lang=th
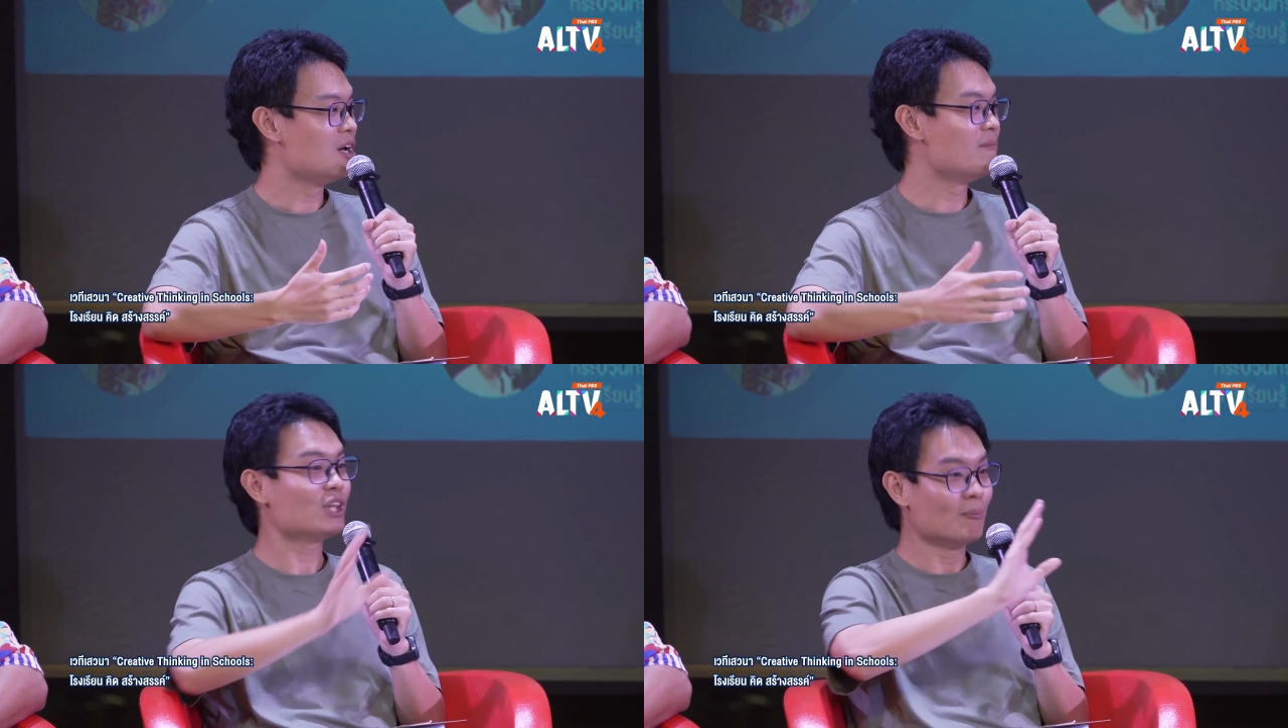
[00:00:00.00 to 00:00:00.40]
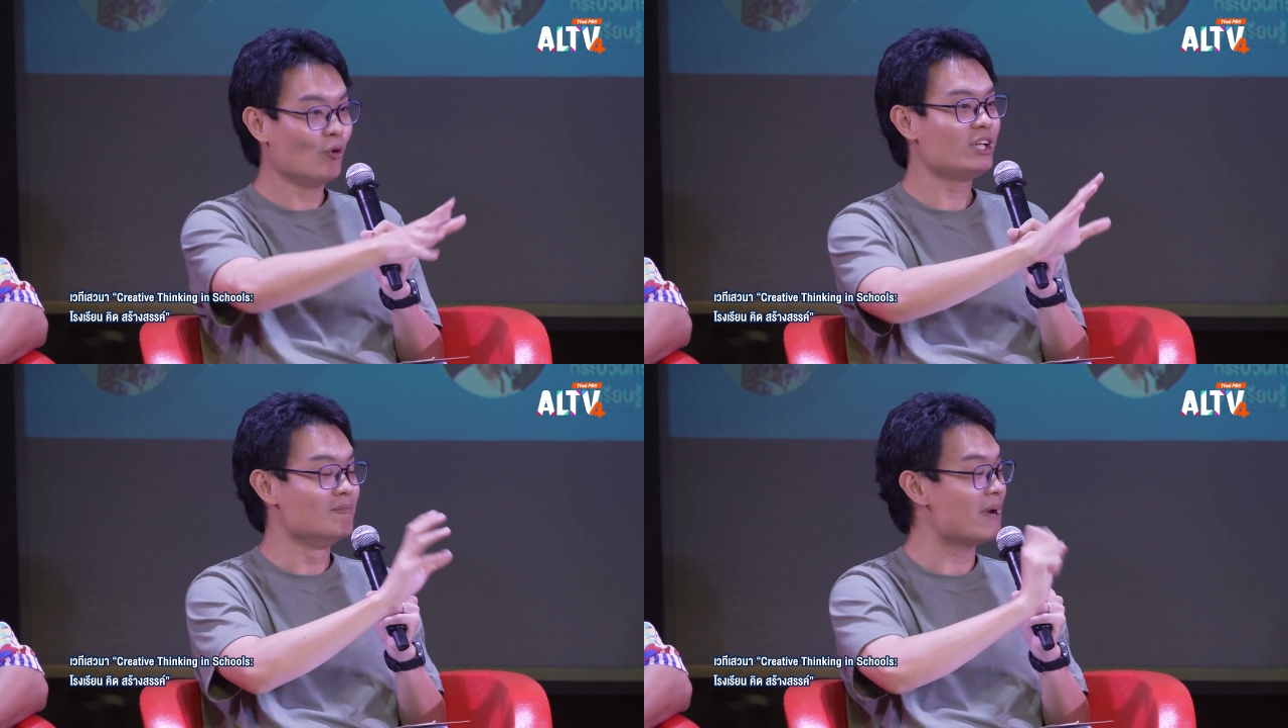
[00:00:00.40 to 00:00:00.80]
ไม่ต้องพู
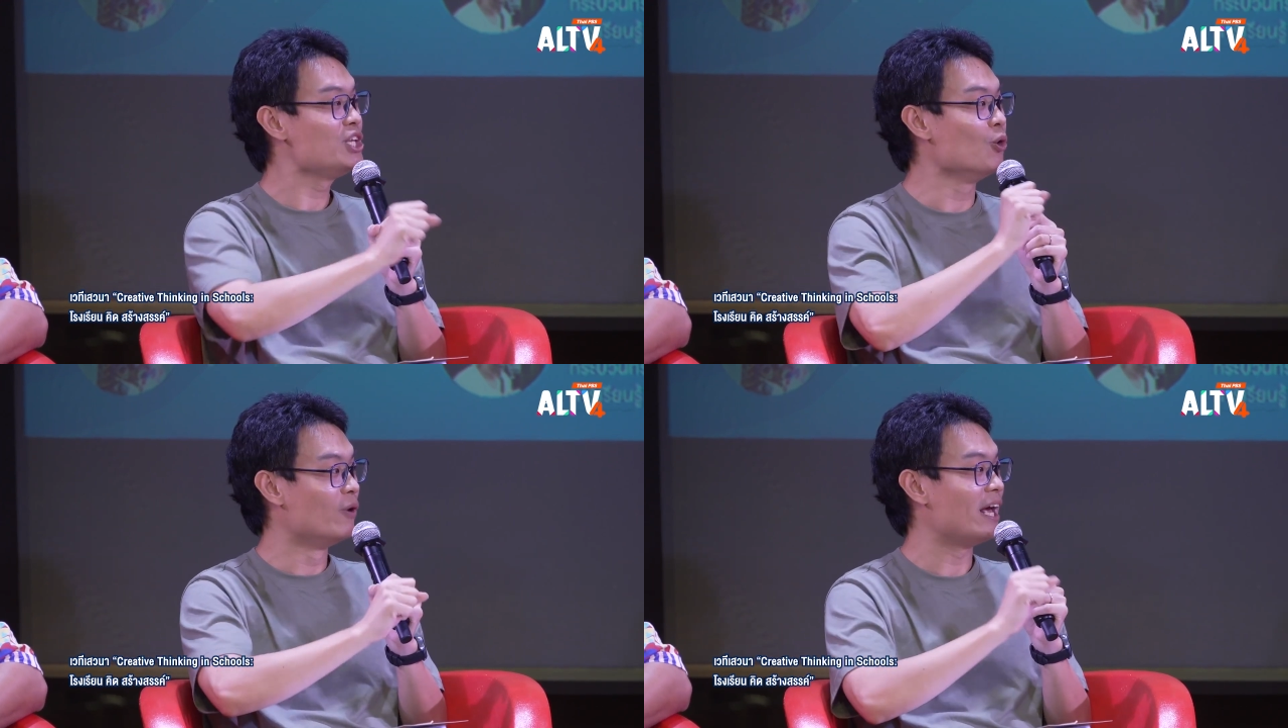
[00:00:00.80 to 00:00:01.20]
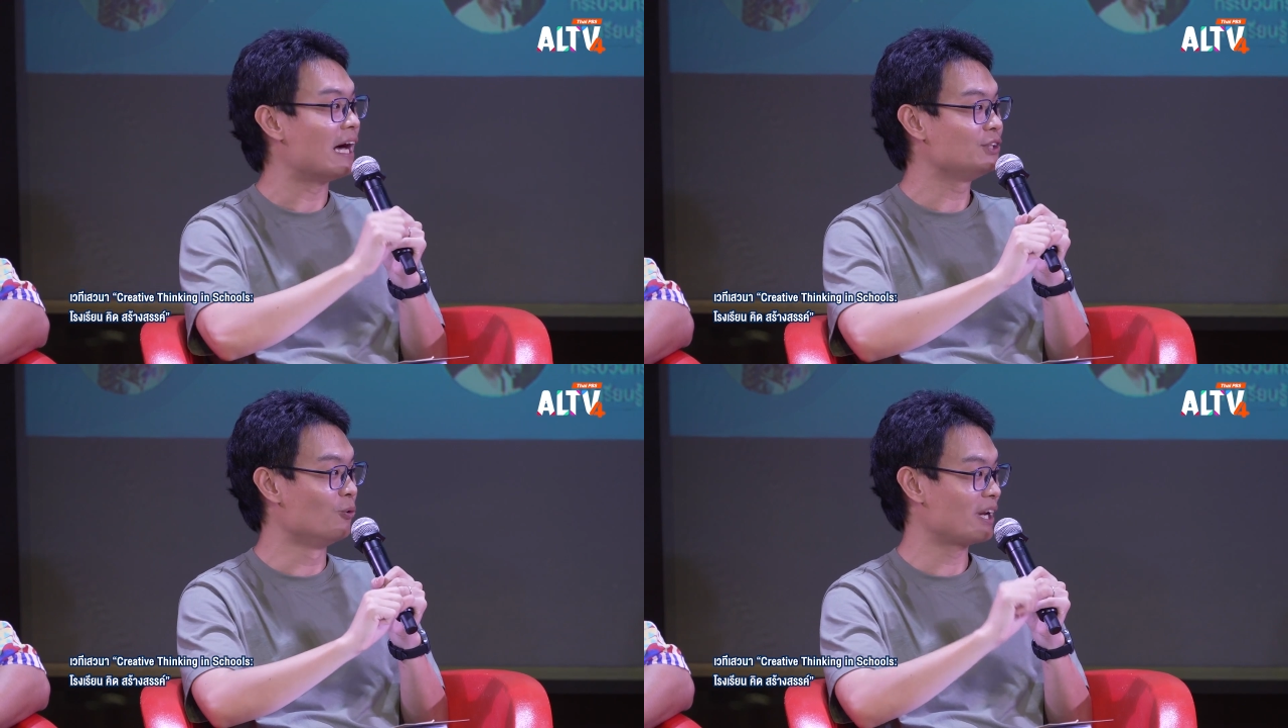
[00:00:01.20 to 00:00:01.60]
ดถึงมันอยู่ในห
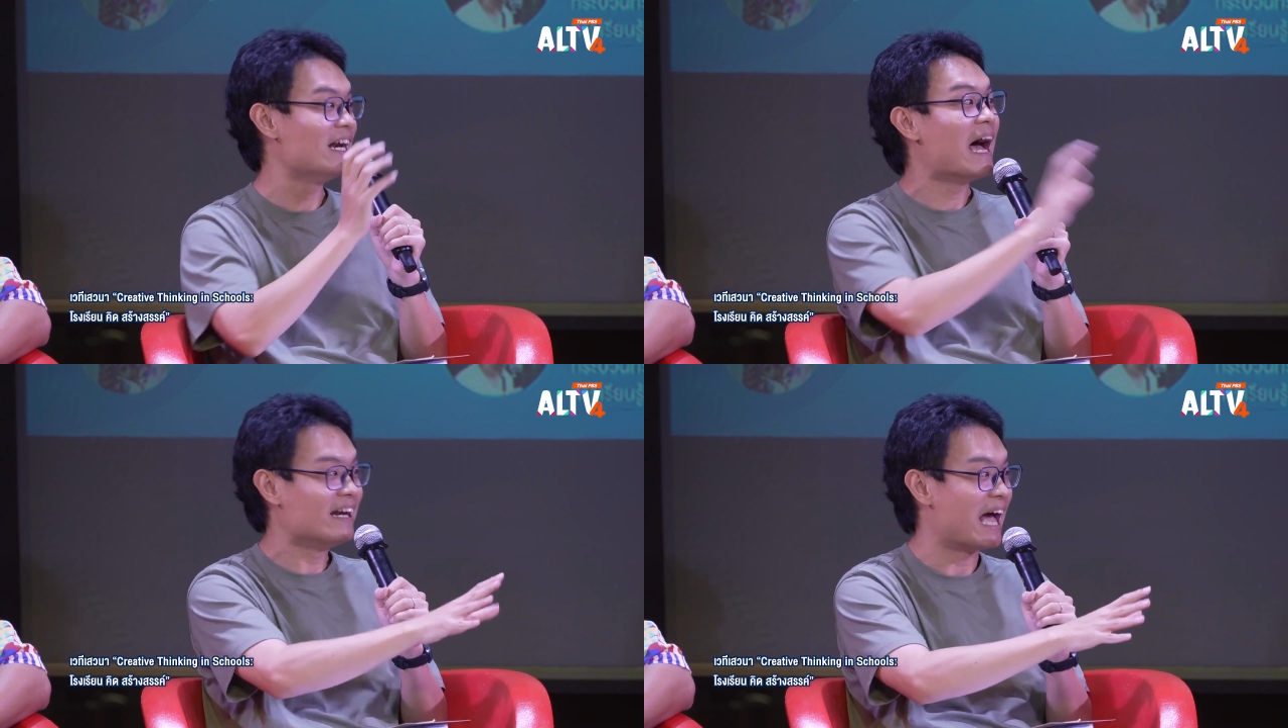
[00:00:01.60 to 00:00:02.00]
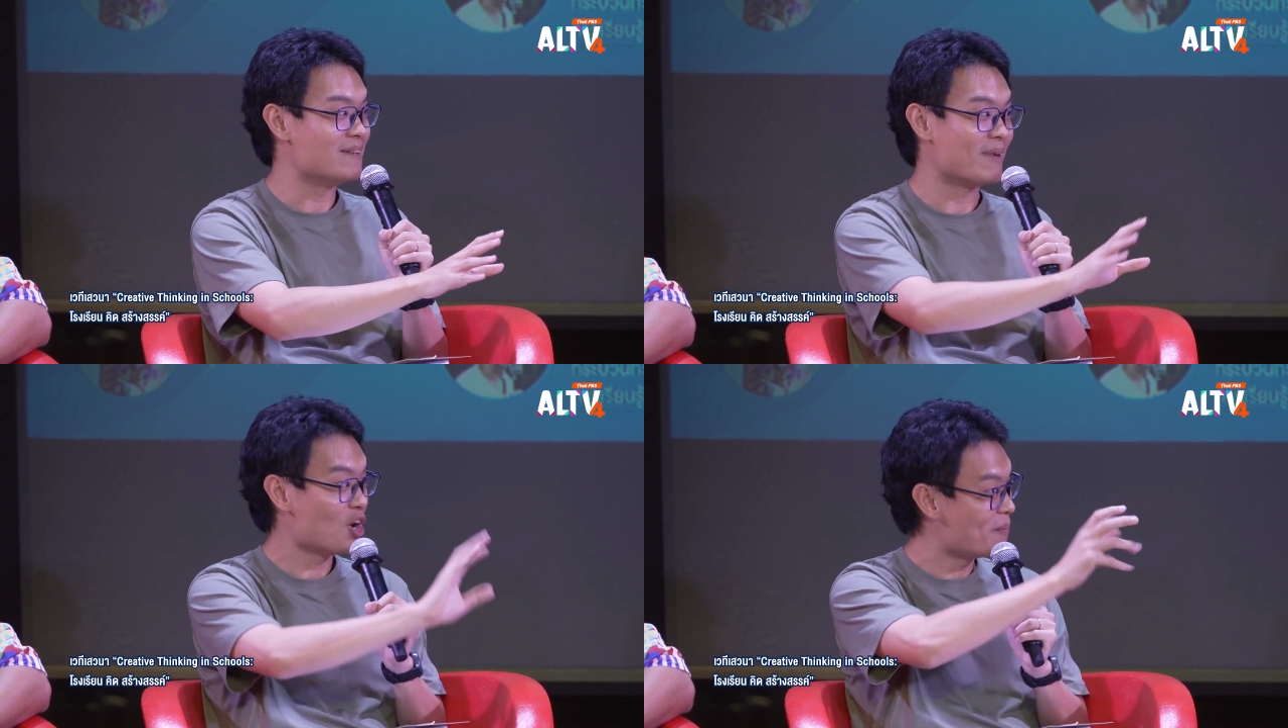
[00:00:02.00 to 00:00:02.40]
ลักสูตรขนาดไหน
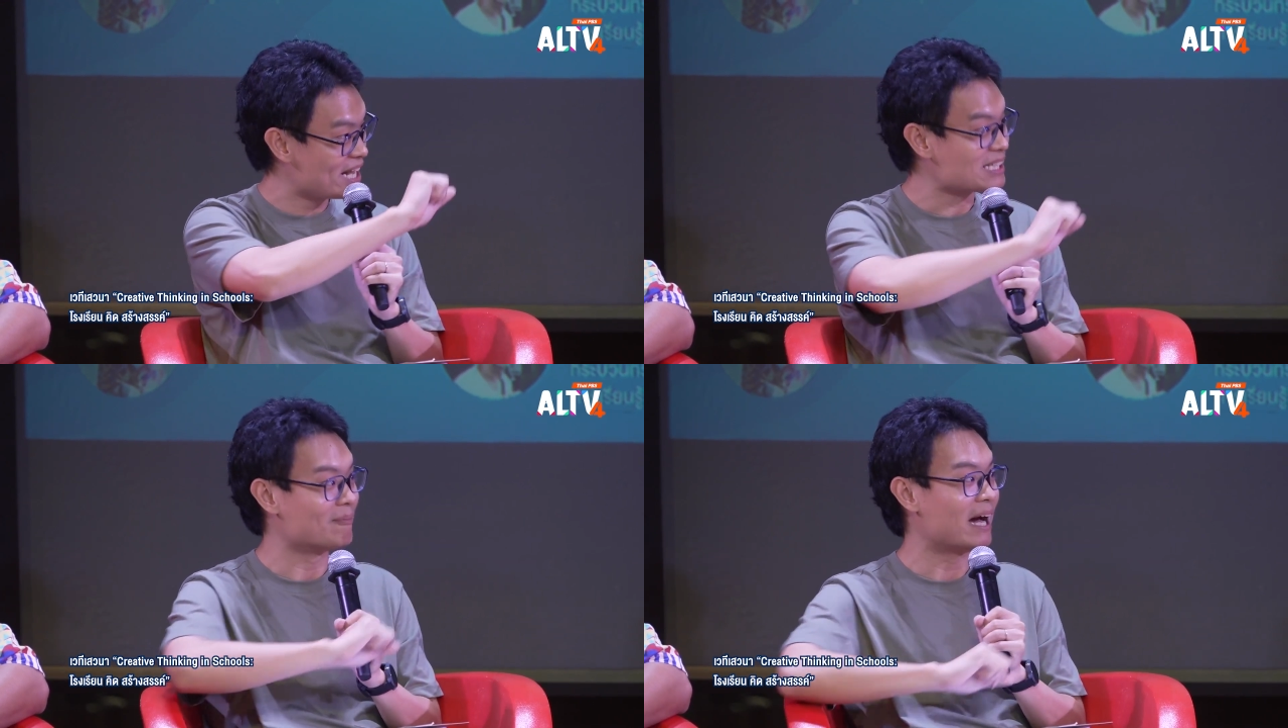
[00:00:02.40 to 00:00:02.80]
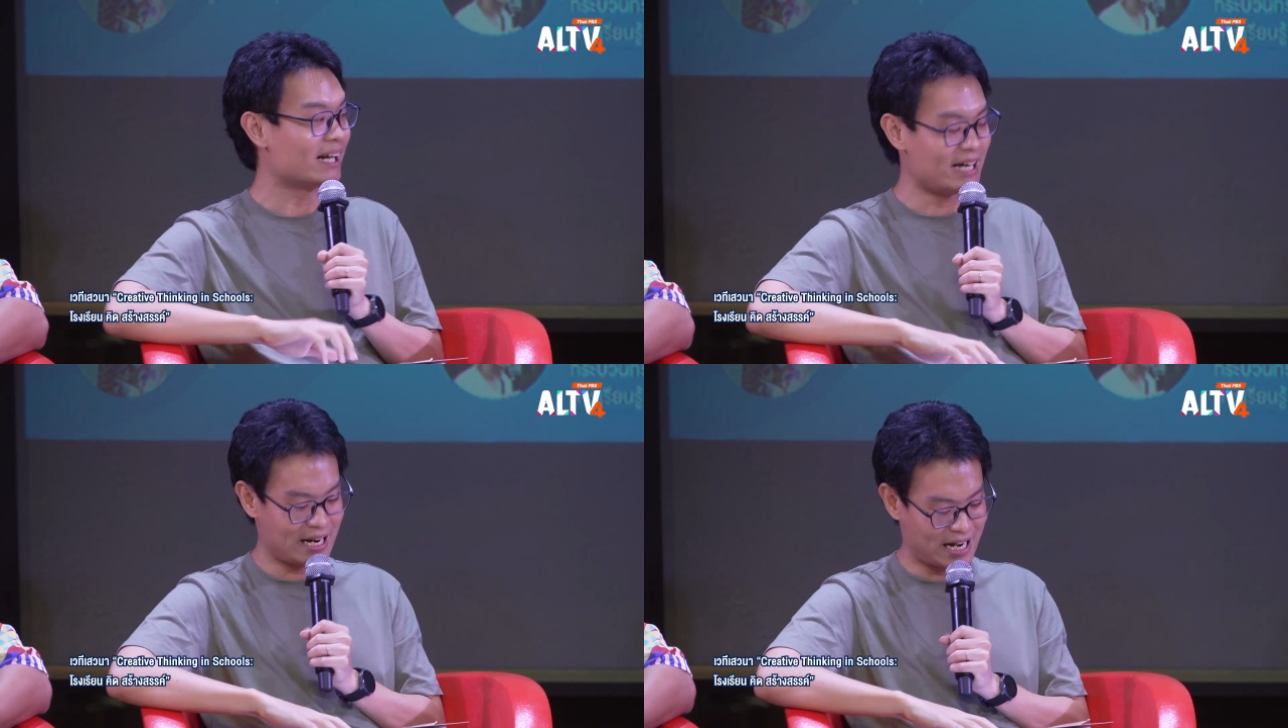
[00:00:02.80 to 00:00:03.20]
มันก็ไม่ได้สำคัญ
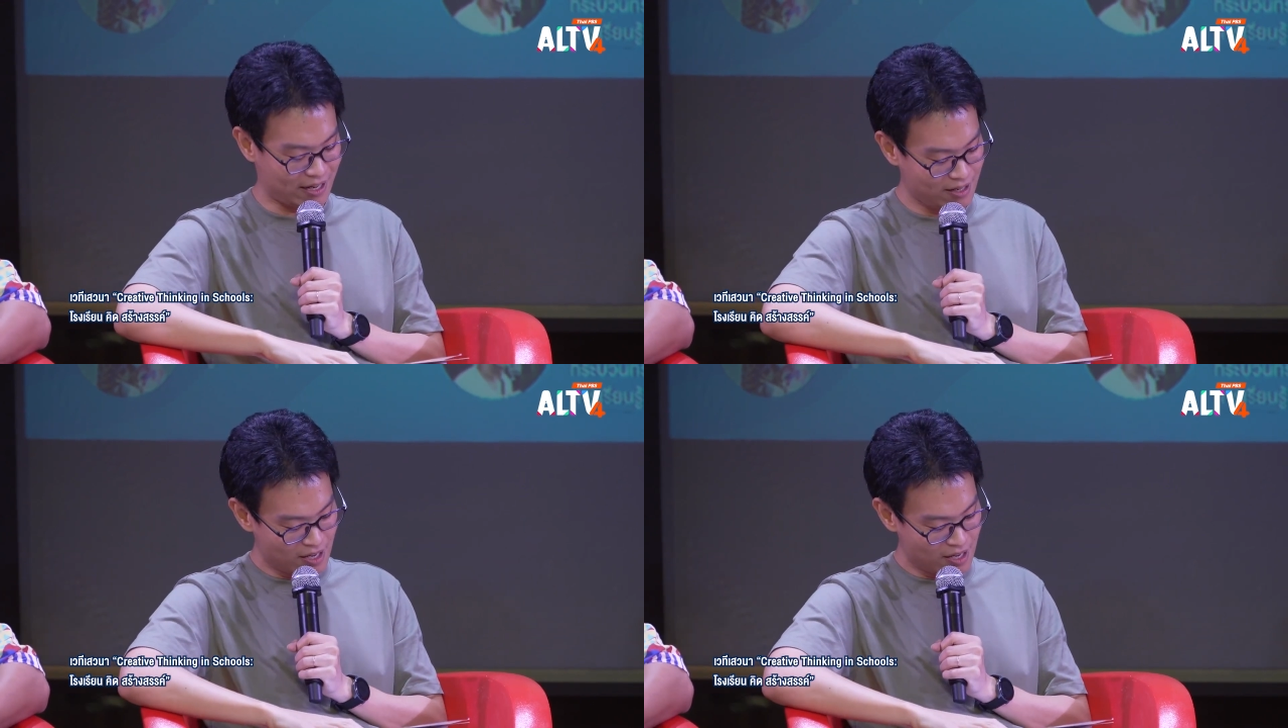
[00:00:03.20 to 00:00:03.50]
ขนาดนั้น